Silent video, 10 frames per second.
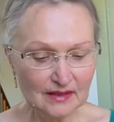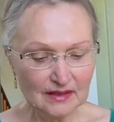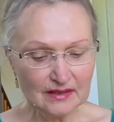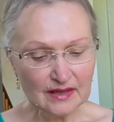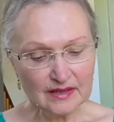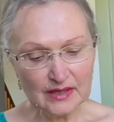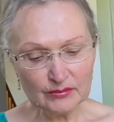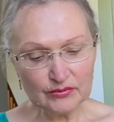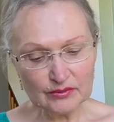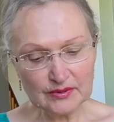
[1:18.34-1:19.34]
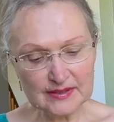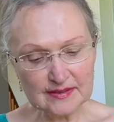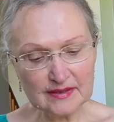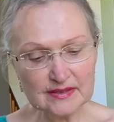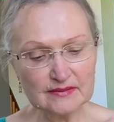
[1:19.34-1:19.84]
Итак, я буду
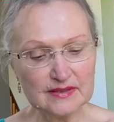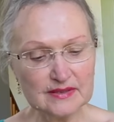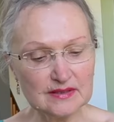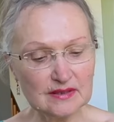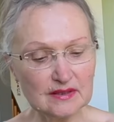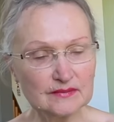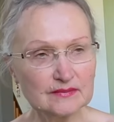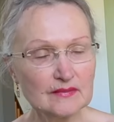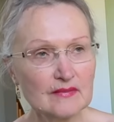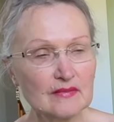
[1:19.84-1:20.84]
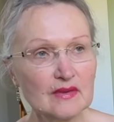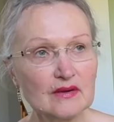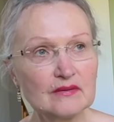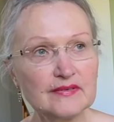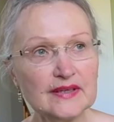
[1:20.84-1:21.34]
рассказывать, и
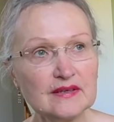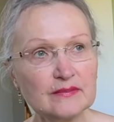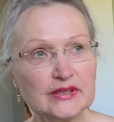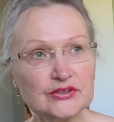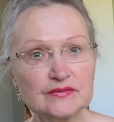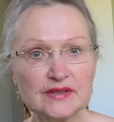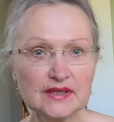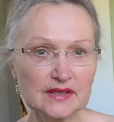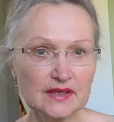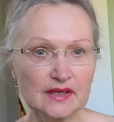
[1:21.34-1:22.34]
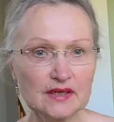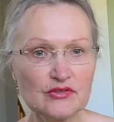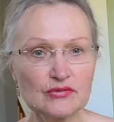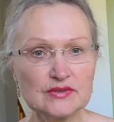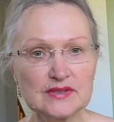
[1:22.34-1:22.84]
э, в этой небольшой выкладке я
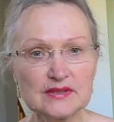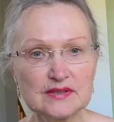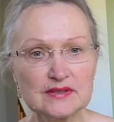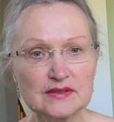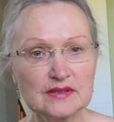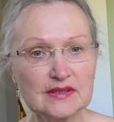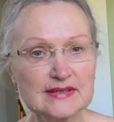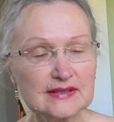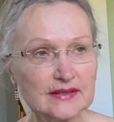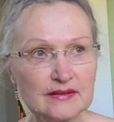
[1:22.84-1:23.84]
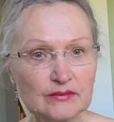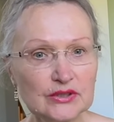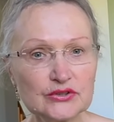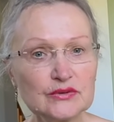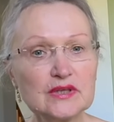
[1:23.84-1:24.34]
хочу сделать э, расклад
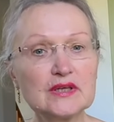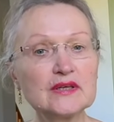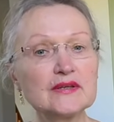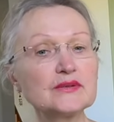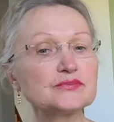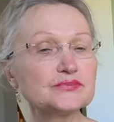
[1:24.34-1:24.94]
небольшой, не длинный